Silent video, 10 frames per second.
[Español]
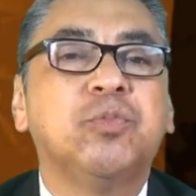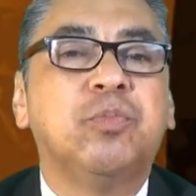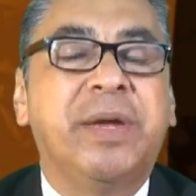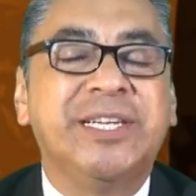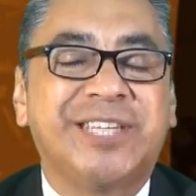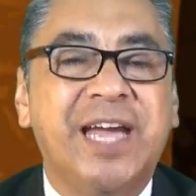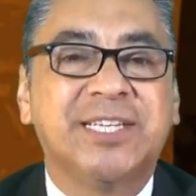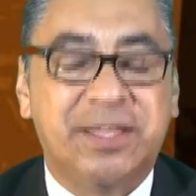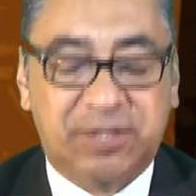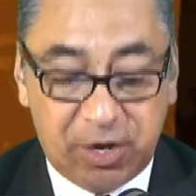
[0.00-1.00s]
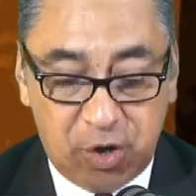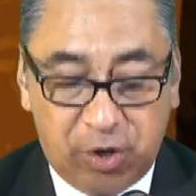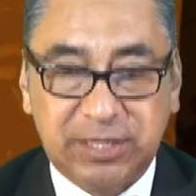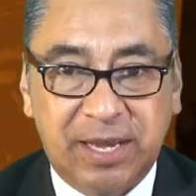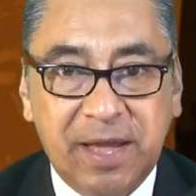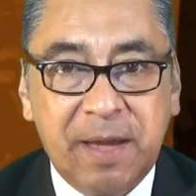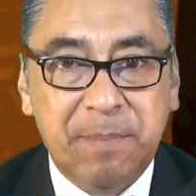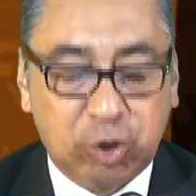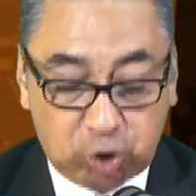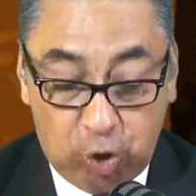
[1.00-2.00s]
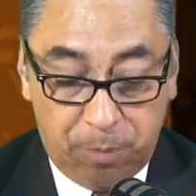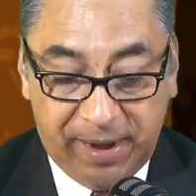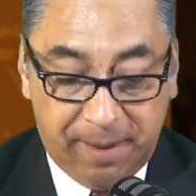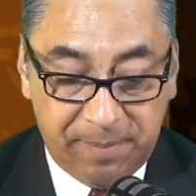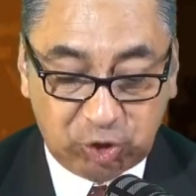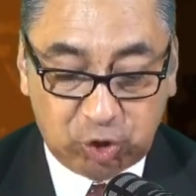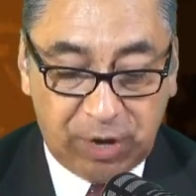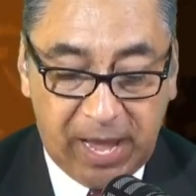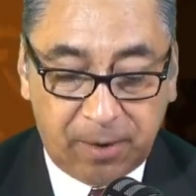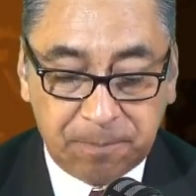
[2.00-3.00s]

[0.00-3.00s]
mensajes anteriores, pero solo para mencionarlo.